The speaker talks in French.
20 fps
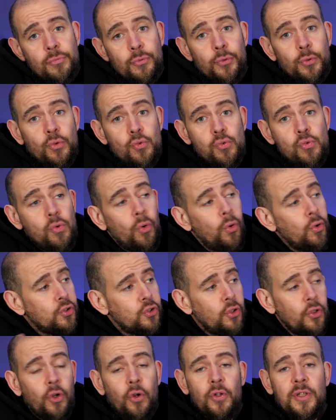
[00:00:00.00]
Du coup, on se
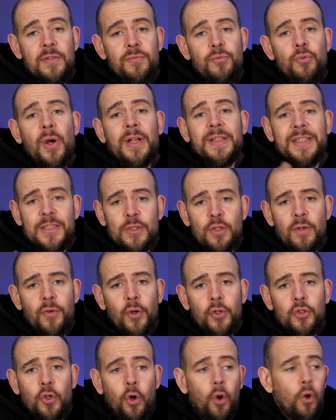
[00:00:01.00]
donne rendez-vous à
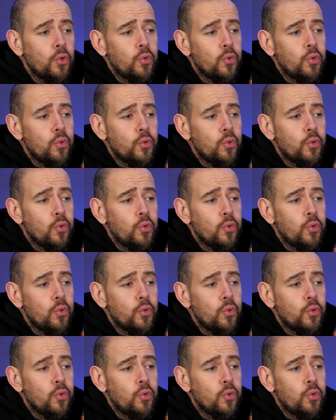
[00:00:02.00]
19h30.